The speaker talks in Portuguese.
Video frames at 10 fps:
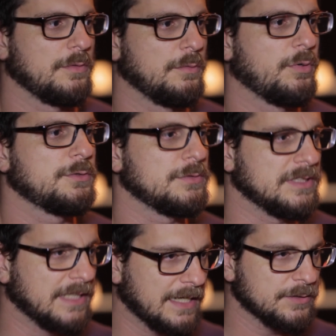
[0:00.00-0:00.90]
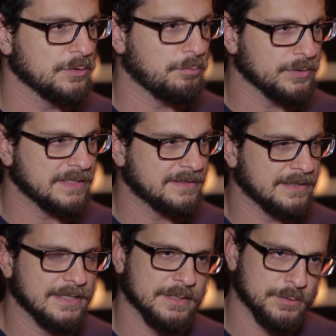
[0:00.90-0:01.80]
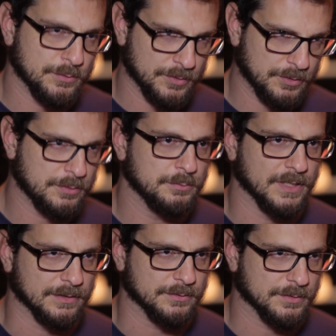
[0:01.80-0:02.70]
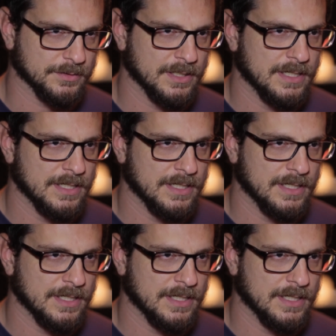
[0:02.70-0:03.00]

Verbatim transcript: oportunidades ou potencialidades dos instrumentos.